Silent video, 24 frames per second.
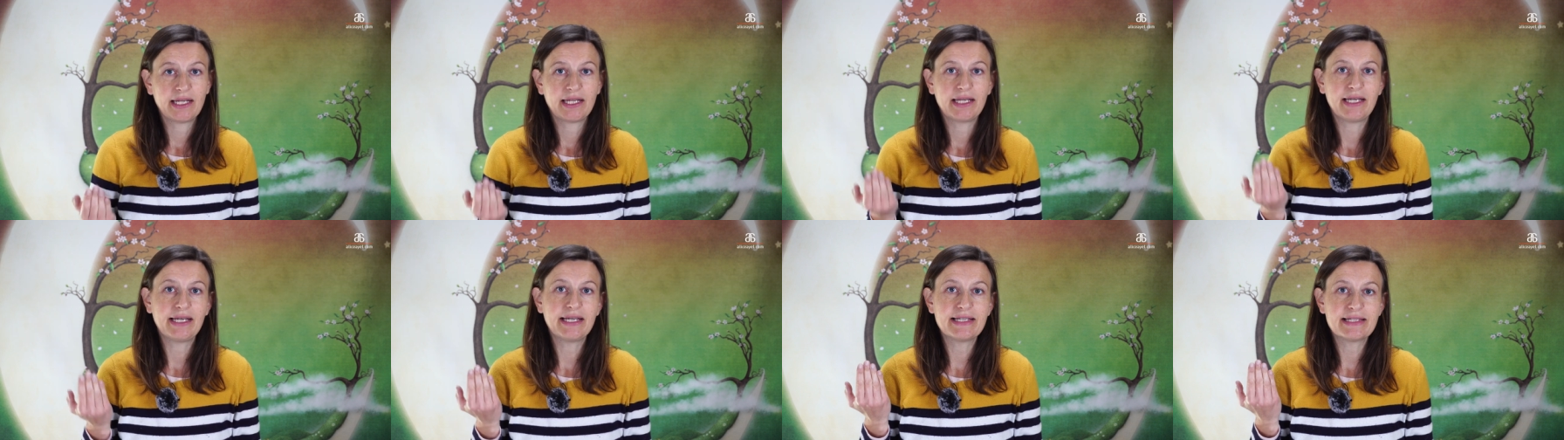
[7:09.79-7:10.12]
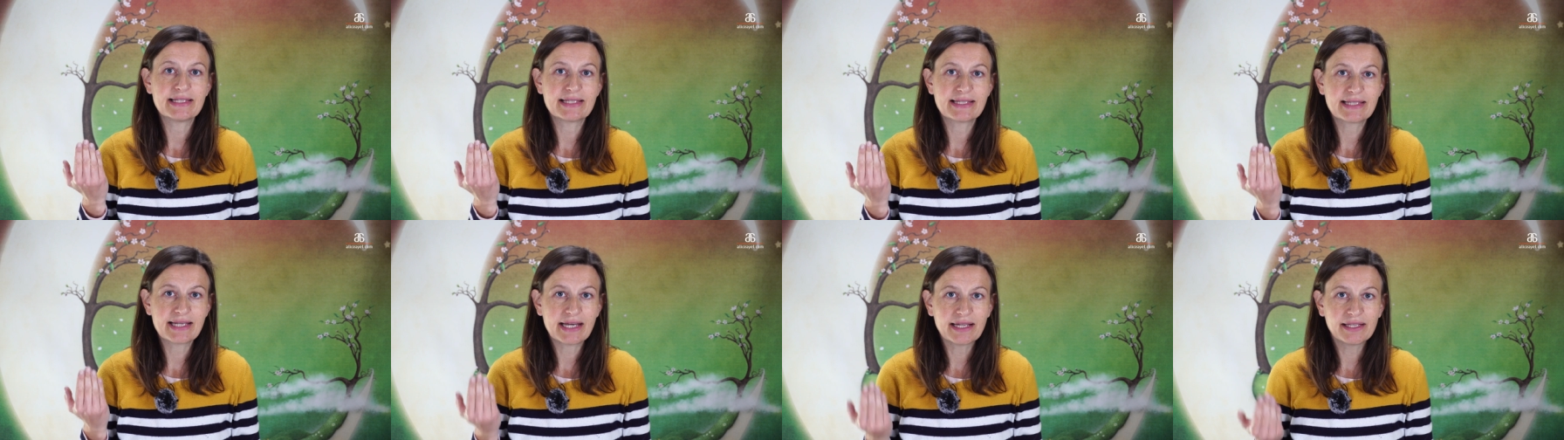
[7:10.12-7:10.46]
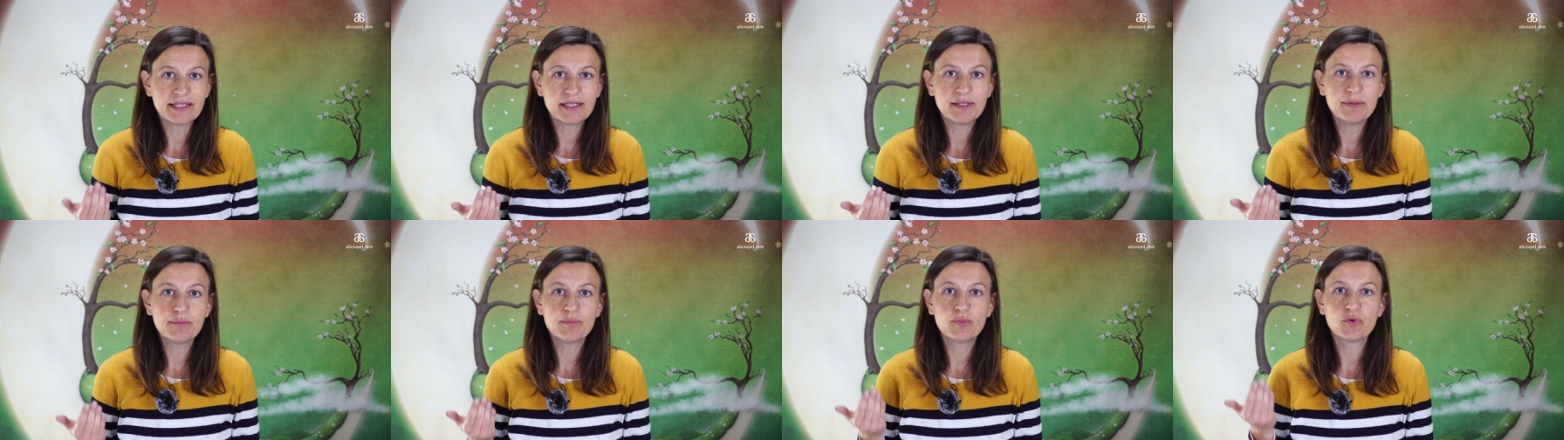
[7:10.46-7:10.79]
Les
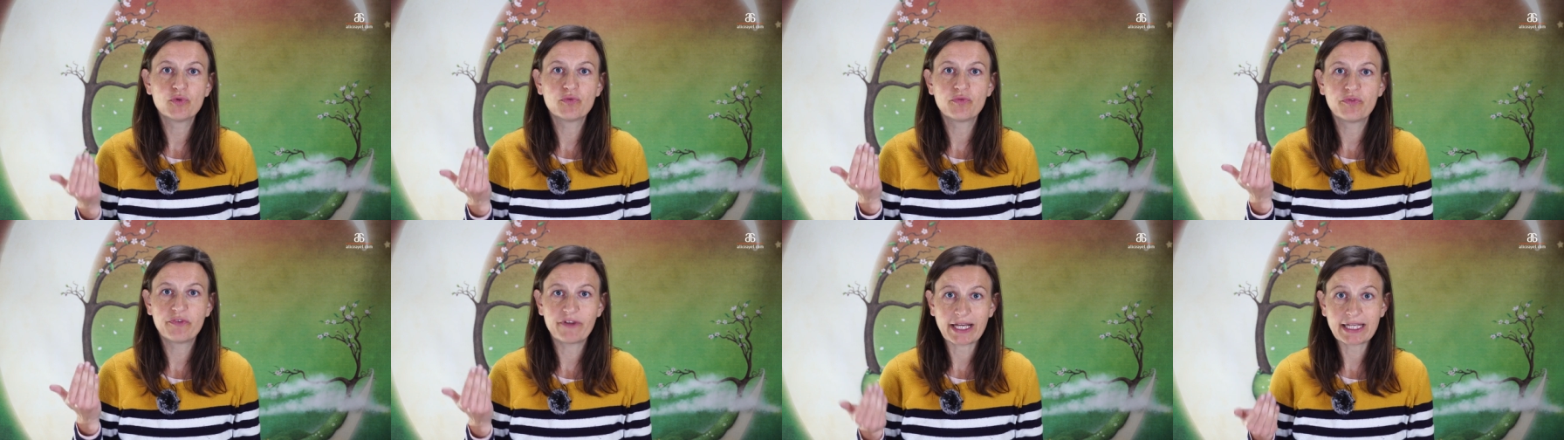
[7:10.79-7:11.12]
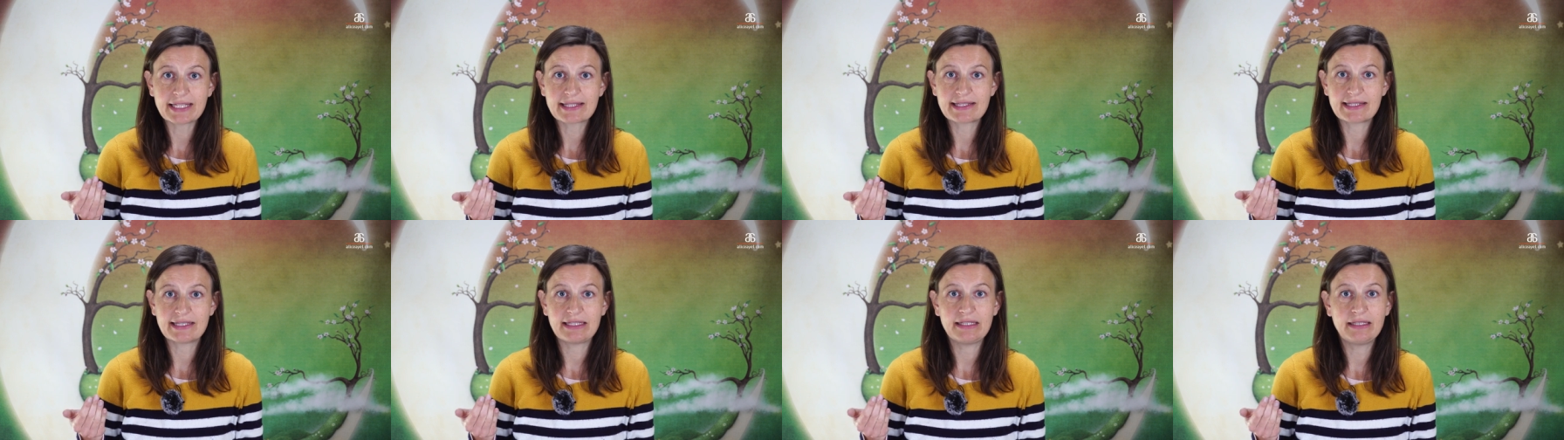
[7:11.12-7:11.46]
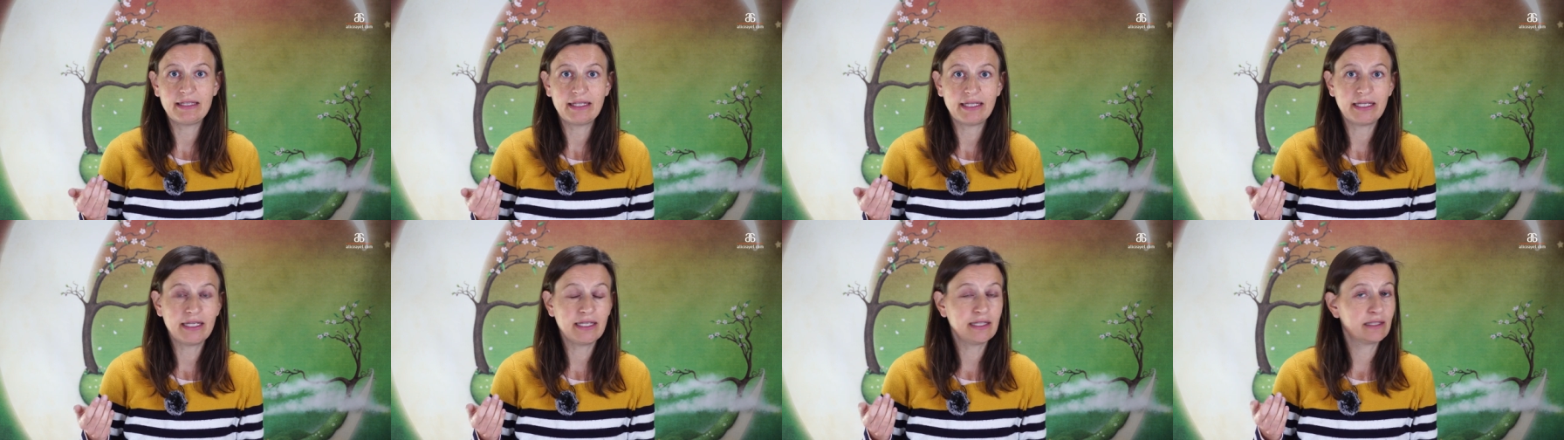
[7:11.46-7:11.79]
animaux
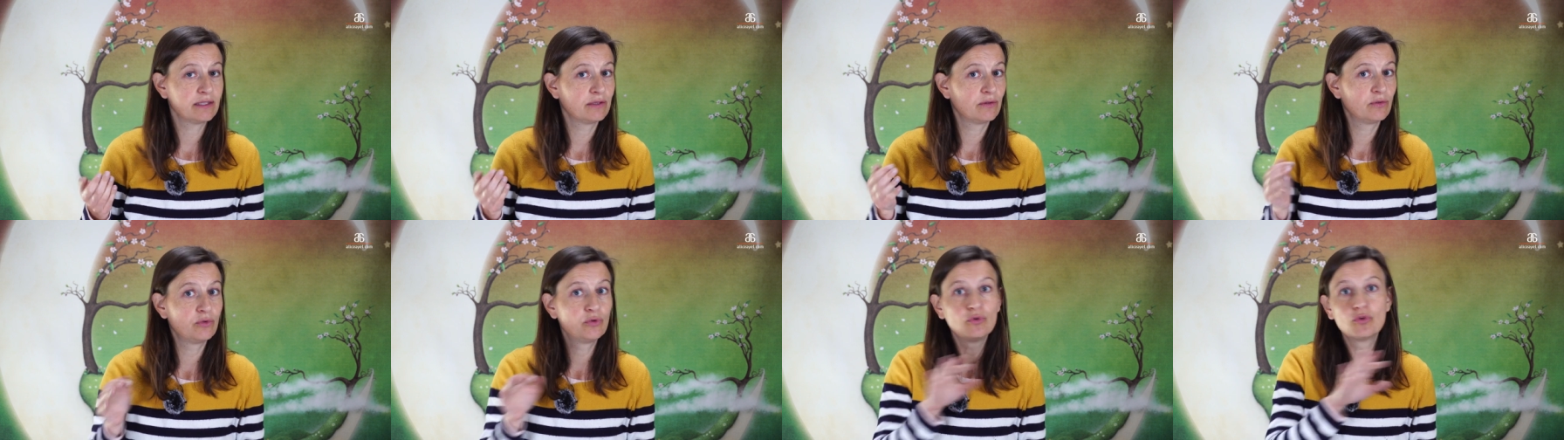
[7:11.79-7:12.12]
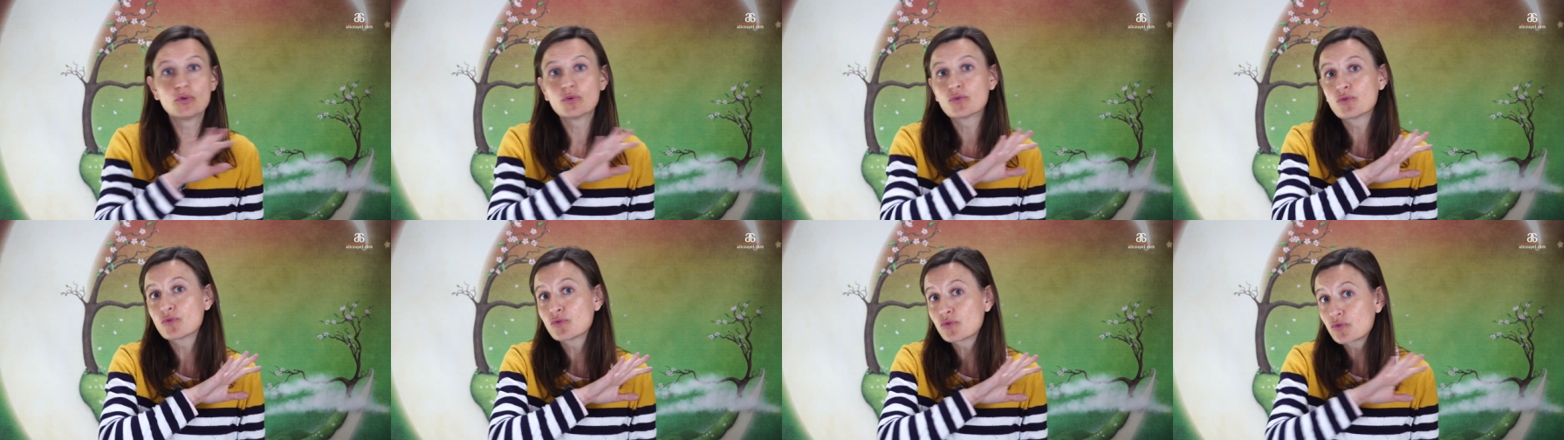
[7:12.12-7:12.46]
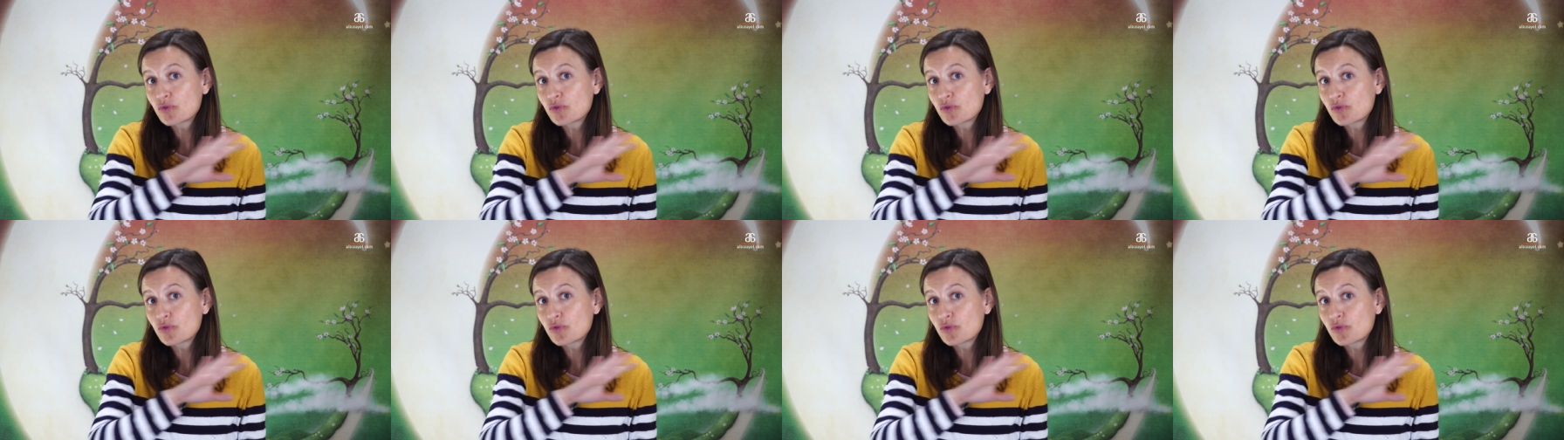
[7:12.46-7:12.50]
vaccinés ne